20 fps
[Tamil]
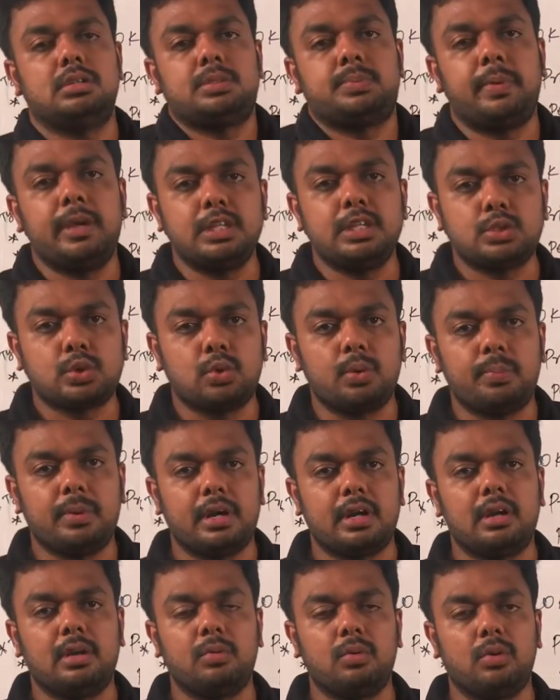ஸ்பீச்
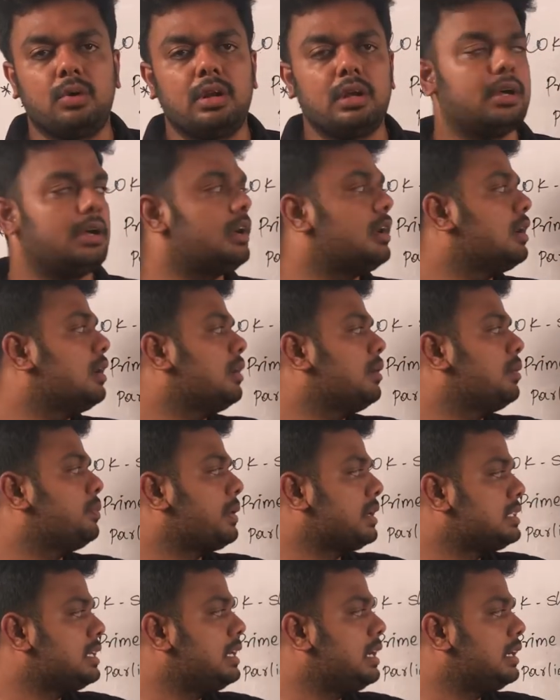கொடுப்பாரு நம்மளோட
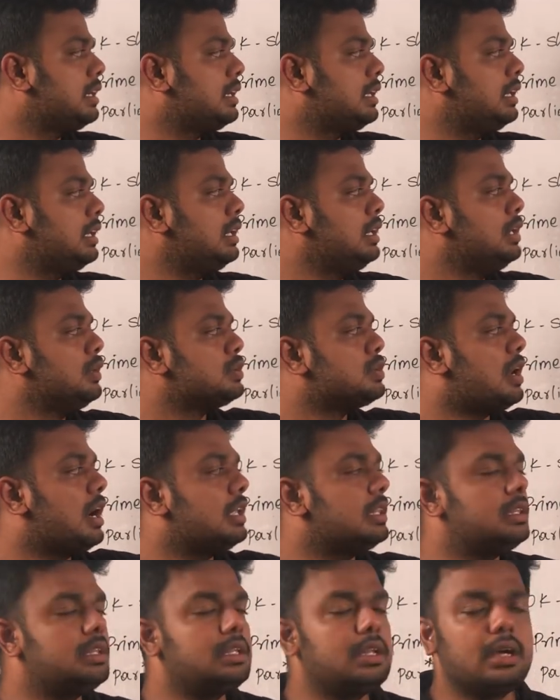பிரசிடென்ட்டு ஸோ
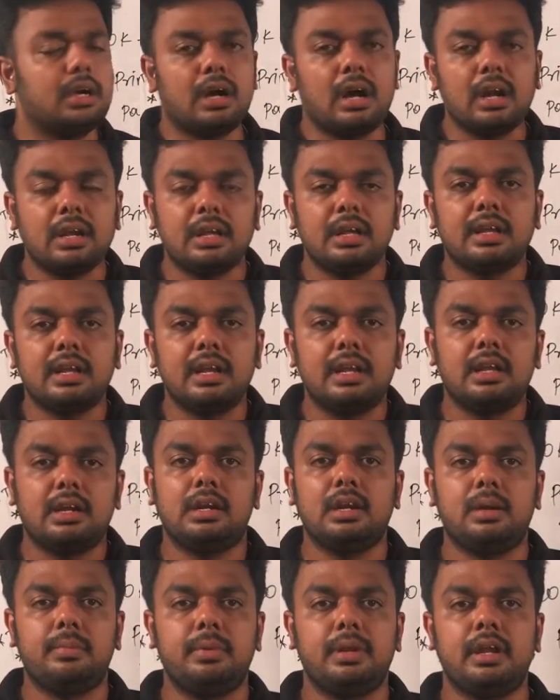அந்த ஆர்டிக்கல்
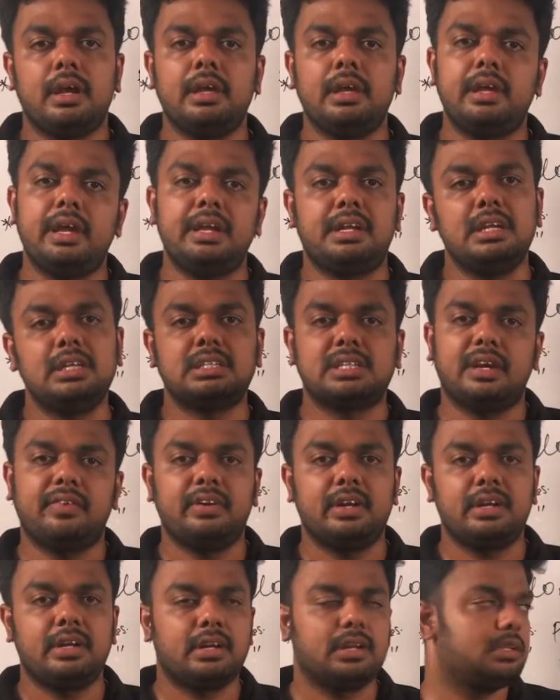என்ன அப்படின்னா எயிட்டி
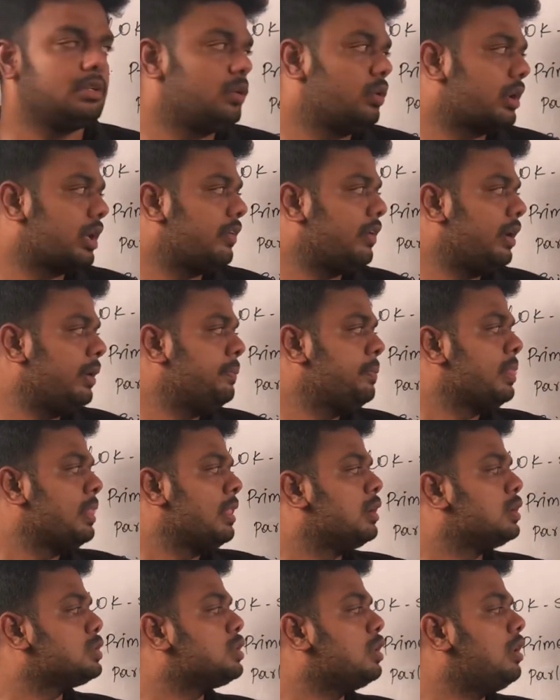செவன்றது ஓகேவா
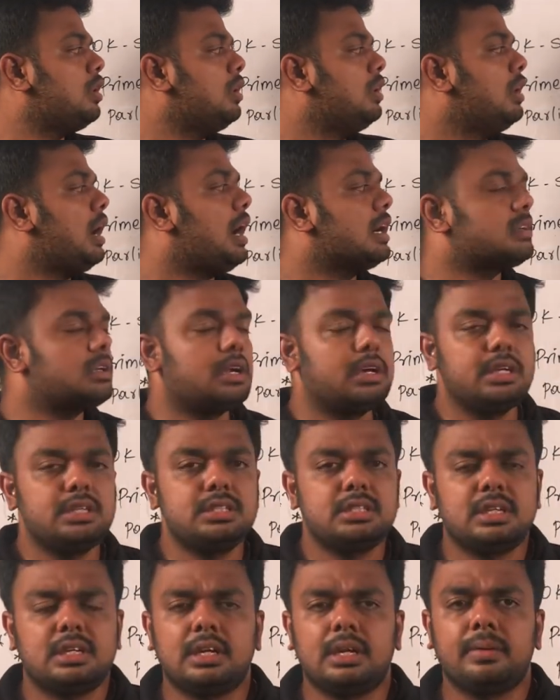ஸோ அட்டானி
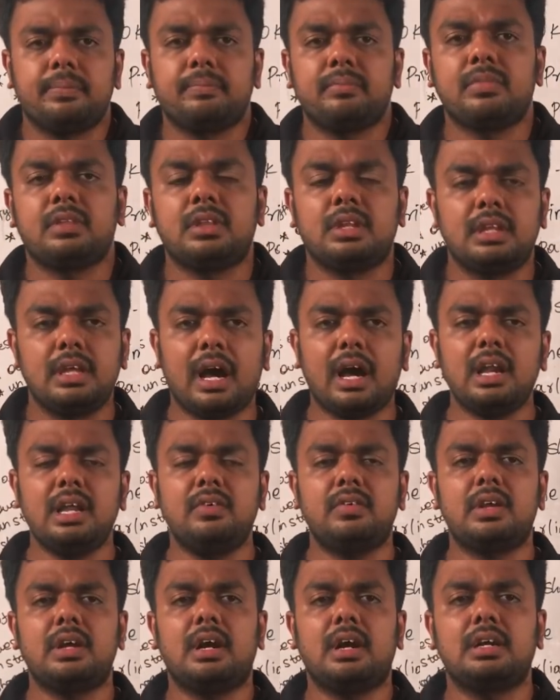ஜென்ரல் யார்
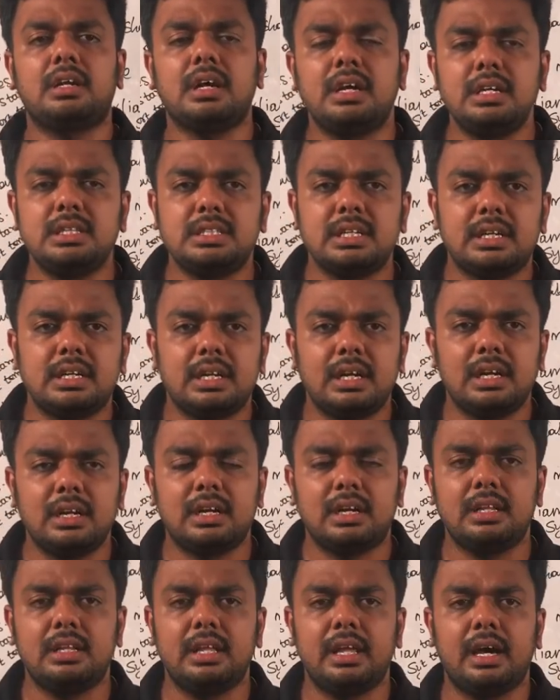இவர் அட்டானி
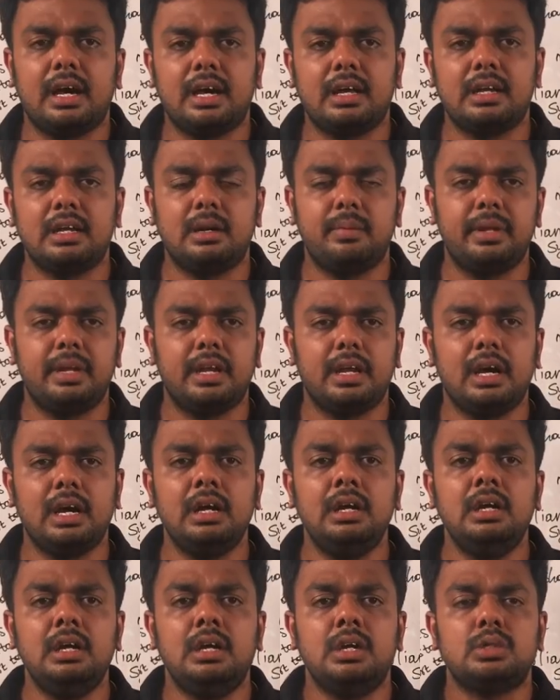ஜென்ரல்ன்றது யார் அப்படின்னா
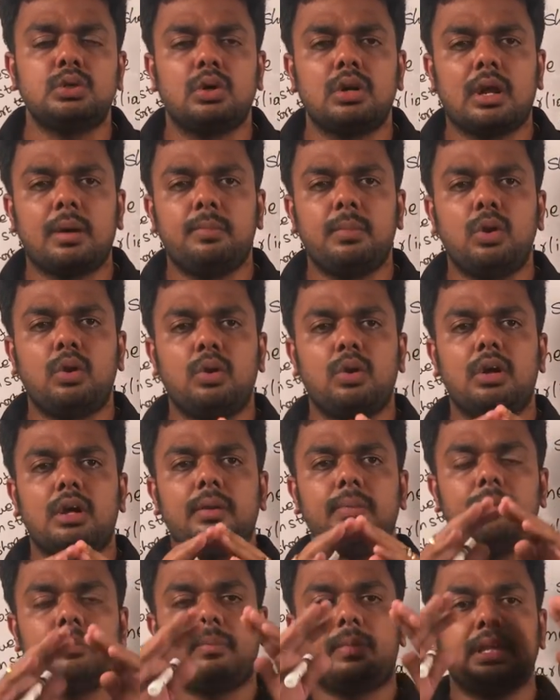ஸோ நம்மளோட
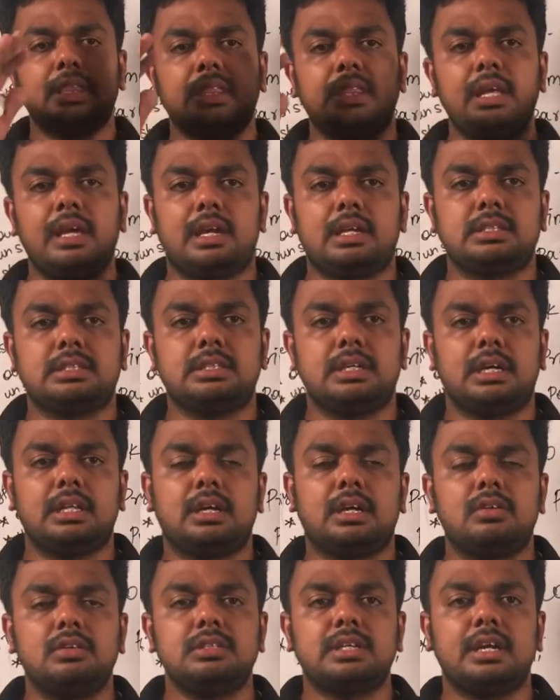மத்திய அரசு
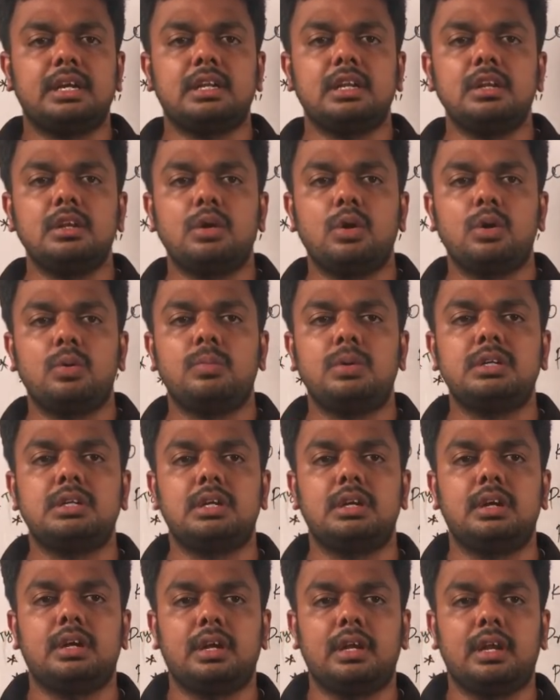அதாவது சென்ட்ரல் கவர்மெண்ட்
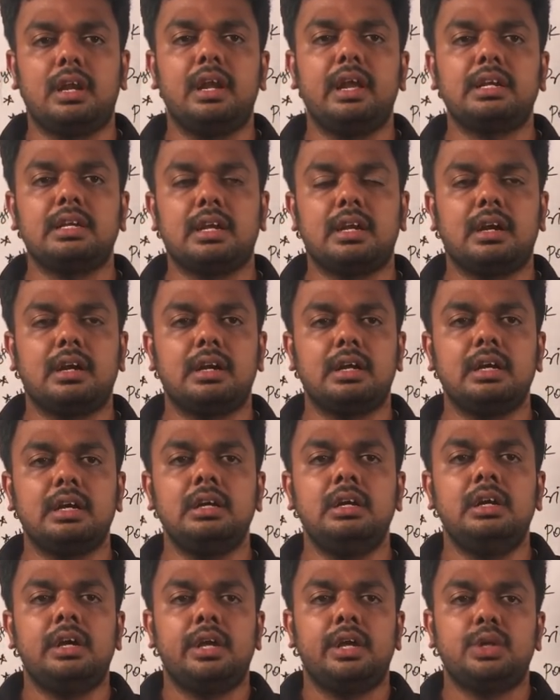ரிலேட்டடான
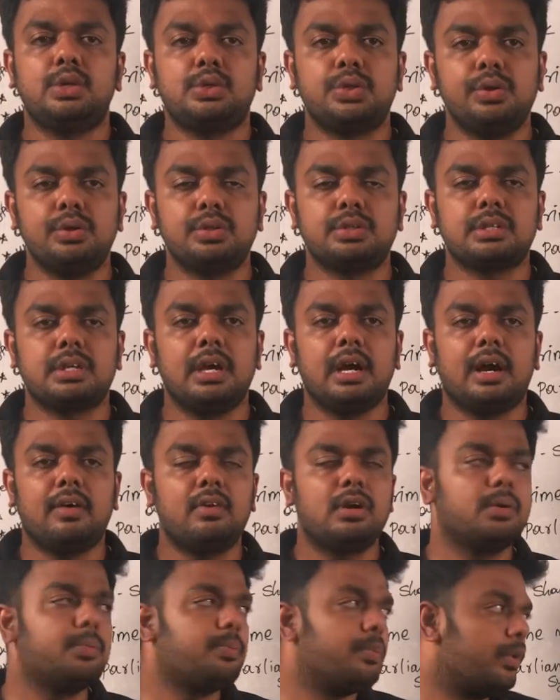இஷ்யூஸ்க்கு
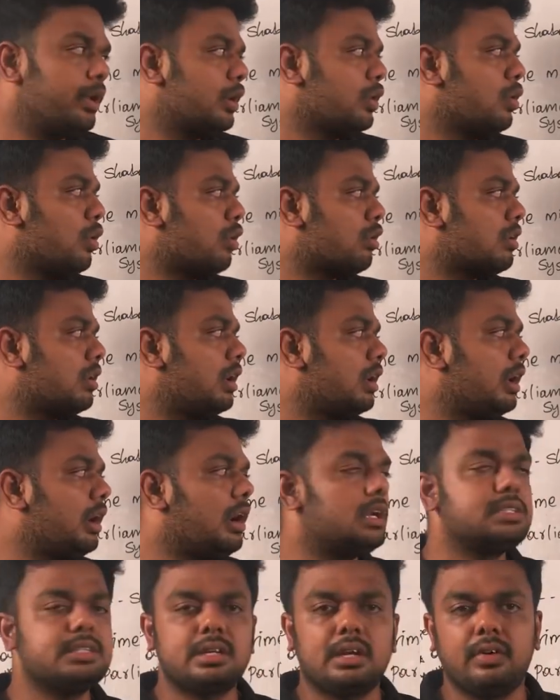அவர் போய் கோர்ட்டில்
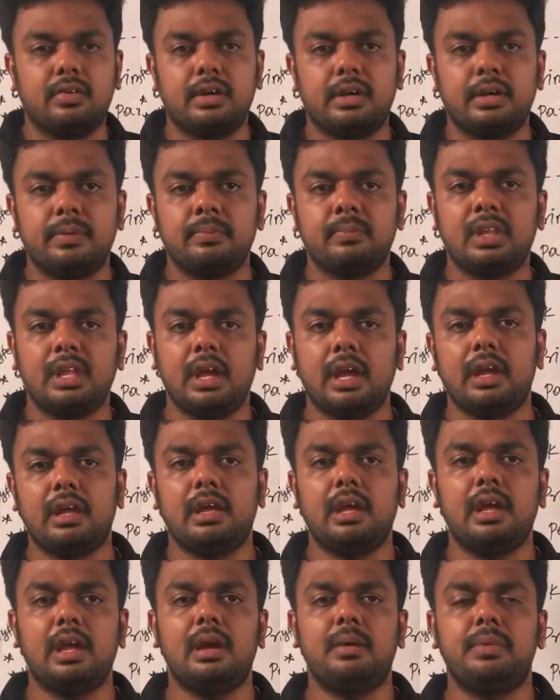ஆஜராவார் ஏன்
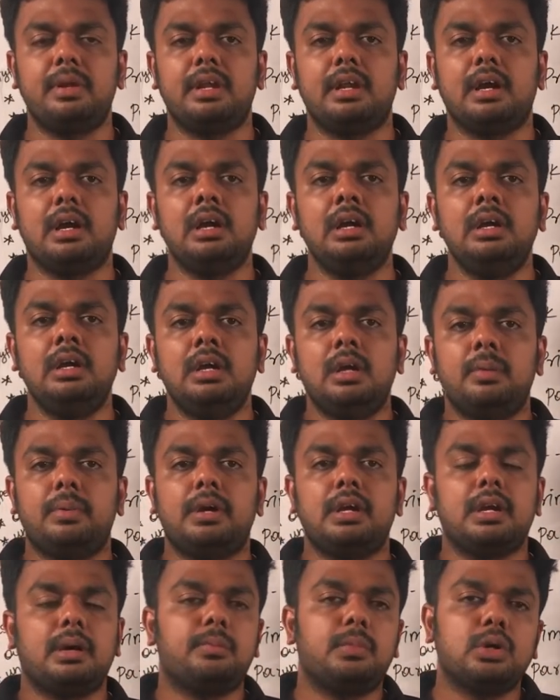ஏன் அப்படின்னா இப்போ
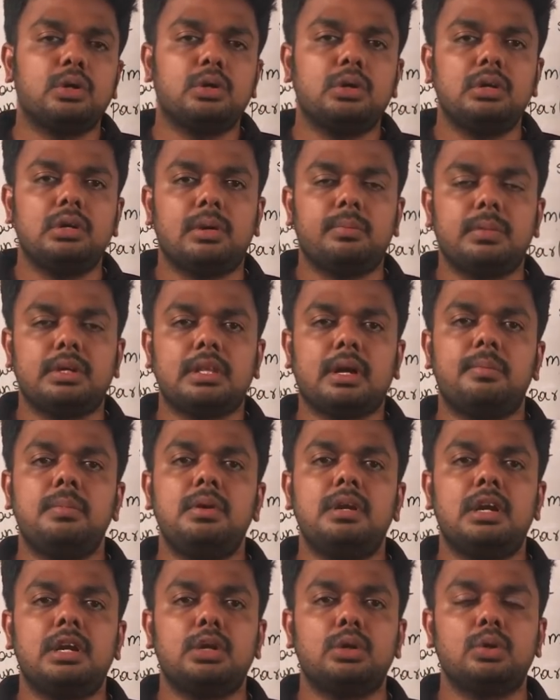நமக்கு நம்ம
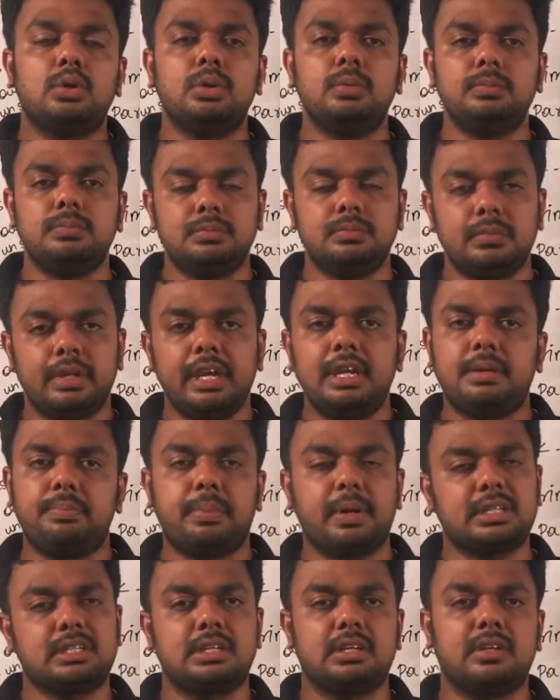தமிழ்நாட்டுக்கும் நீட்
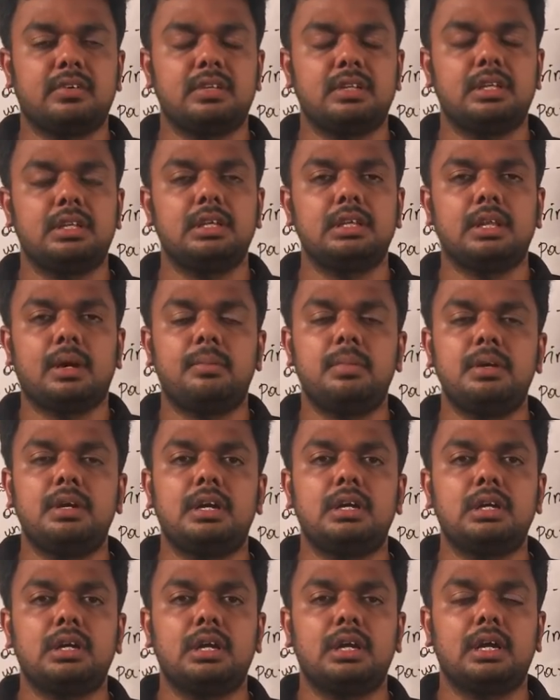பிரச்சனை வந்தது
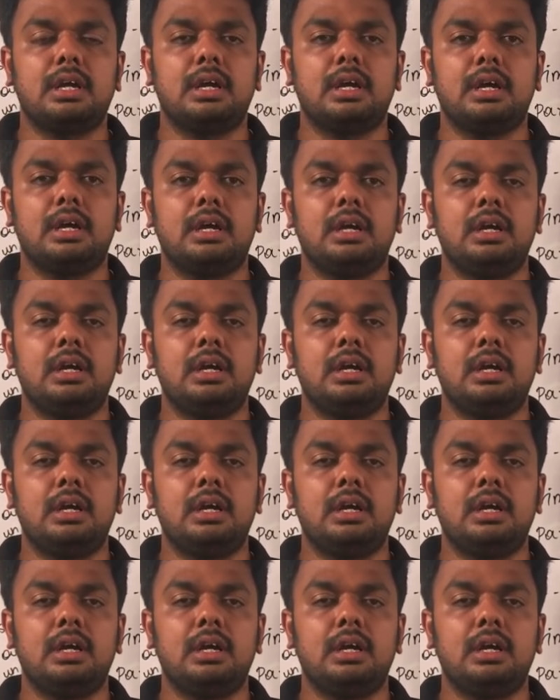தமிழ்நாட்டுக்கு இருக்க